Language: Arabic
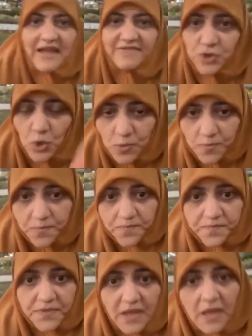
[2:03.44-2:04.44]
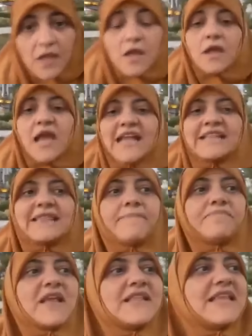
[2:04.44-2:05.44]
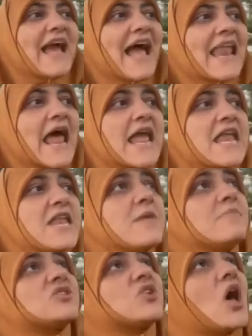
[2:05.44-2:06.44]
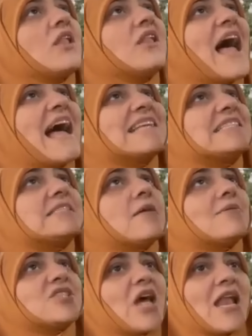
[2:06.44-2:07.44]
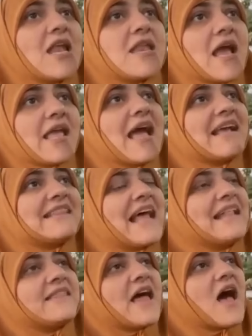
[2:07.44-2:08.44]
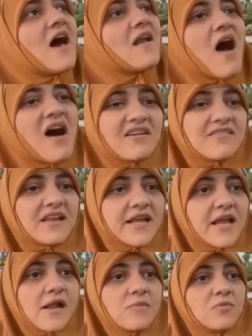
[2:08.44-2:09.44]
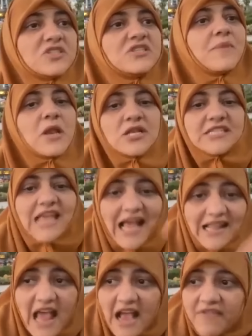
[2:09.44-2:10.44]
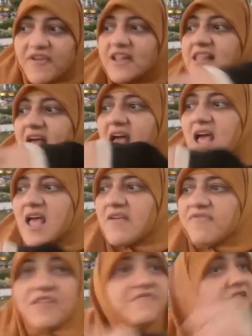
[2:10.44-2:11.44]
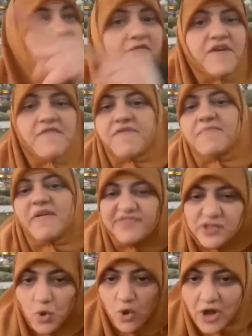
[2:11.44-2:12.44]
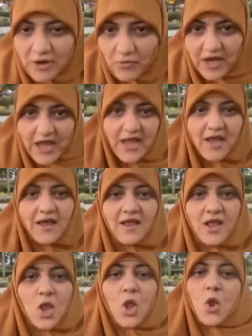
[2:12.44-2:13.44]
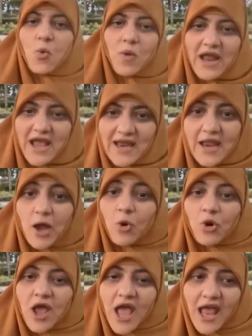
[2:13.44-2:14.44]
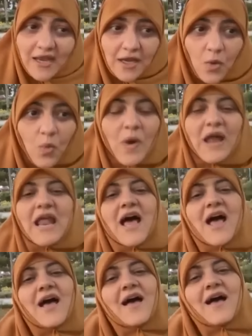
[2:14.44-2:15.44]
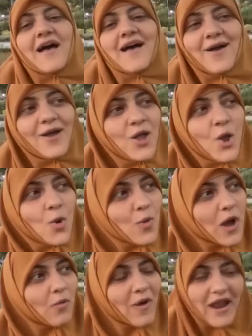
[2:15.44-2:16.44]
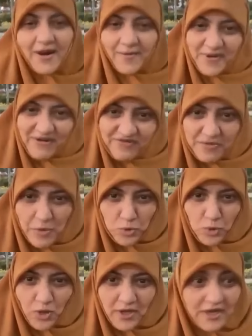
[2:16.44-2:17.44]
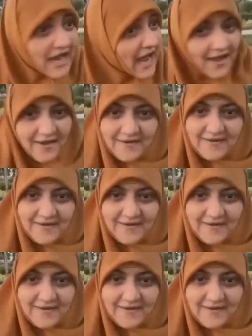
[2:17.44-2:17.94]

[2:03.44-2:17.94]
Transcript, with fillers: نفسه انت بتدي حالة ان مش الله عز وجل النجاك ده انت ارهقت الجن المسلم اللي ساعدك فانت خفيت فما فيش قران ولا ولا لا قران ولا ولا ربنا في الموضوع لا